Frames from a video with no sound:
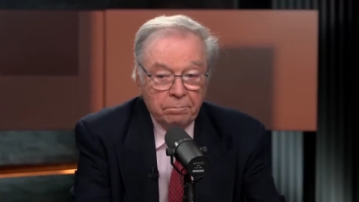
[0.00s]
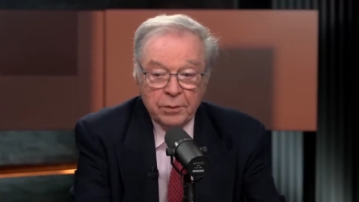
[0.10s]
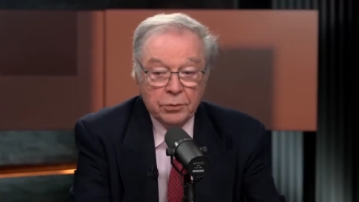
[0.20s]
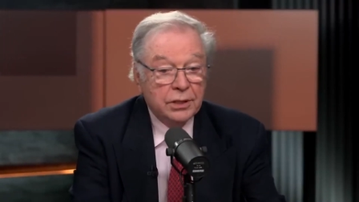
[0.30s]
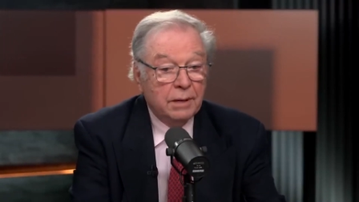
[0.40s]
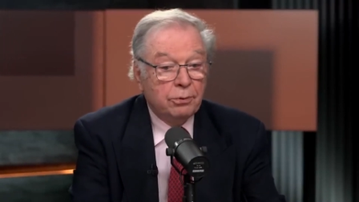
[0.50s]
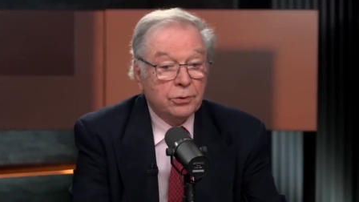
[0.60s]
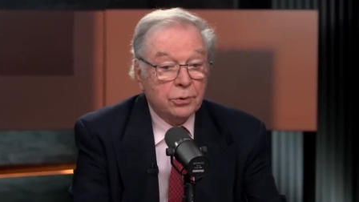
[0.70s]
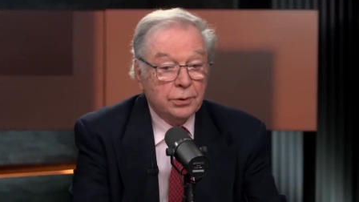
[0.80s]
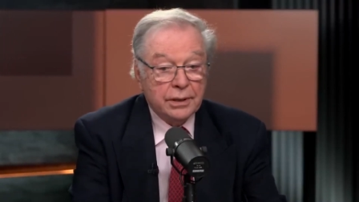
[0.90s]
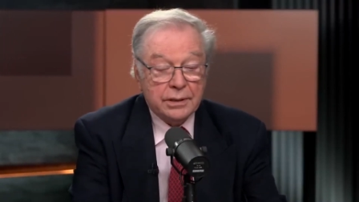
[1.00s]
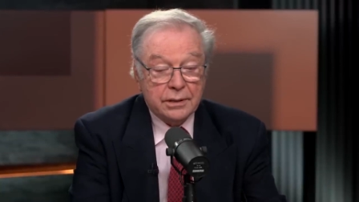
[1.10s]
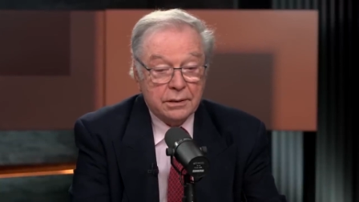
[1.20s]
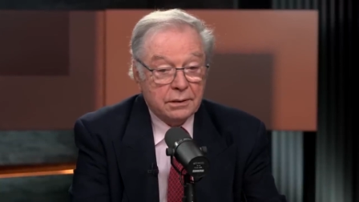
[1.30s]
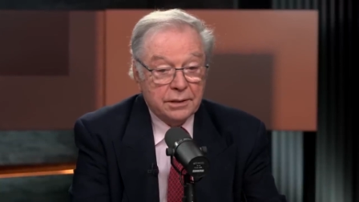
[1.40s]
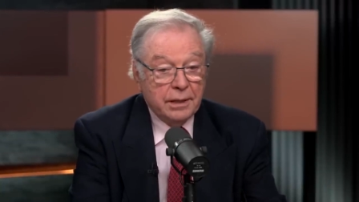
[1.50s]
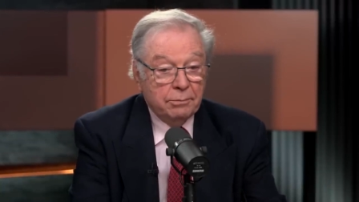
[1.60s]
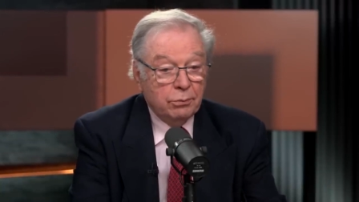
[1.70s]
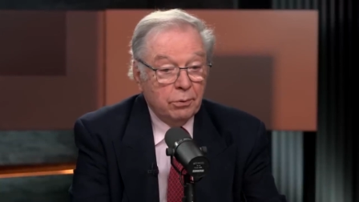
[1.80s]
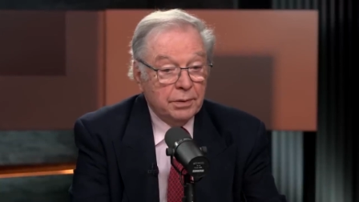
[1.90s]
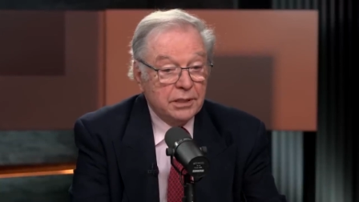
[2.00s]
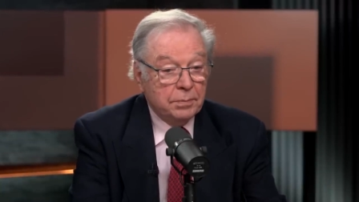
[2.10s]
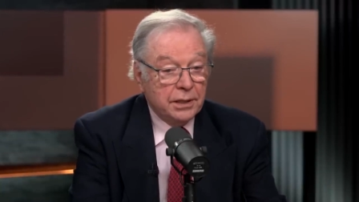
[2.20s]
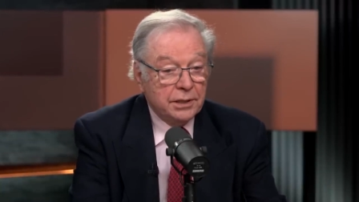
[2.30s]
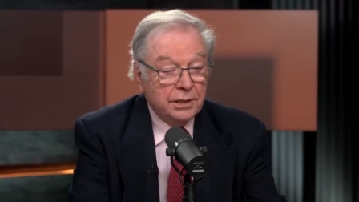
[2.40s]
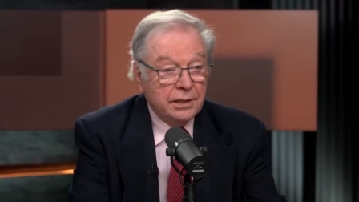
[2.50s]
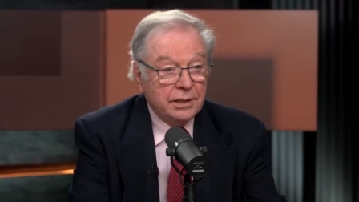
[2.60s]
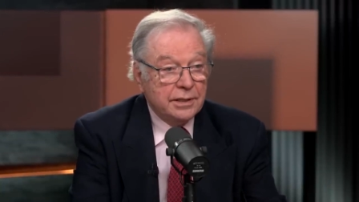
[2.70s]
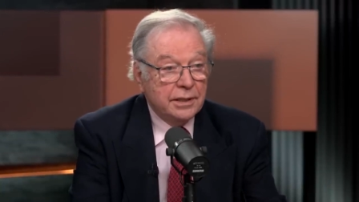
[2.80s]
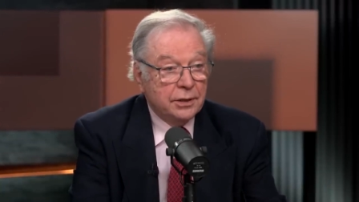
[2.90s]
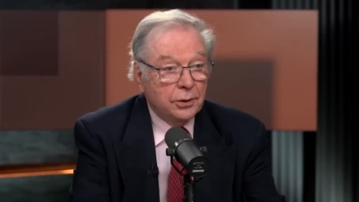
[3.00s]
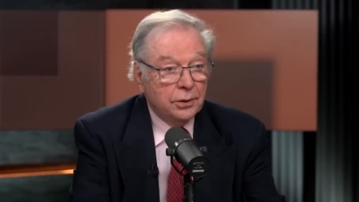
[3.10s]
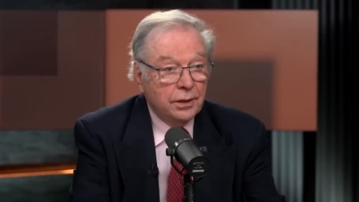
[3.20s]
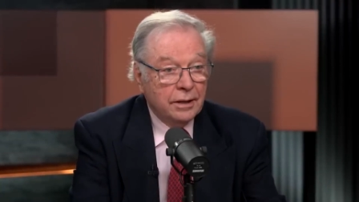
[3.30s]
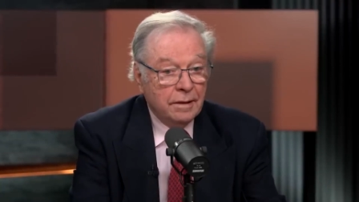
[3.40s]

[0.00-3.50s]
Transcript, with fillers: Mimo, że na pozór jest ciepło, bezpiecznie, syto.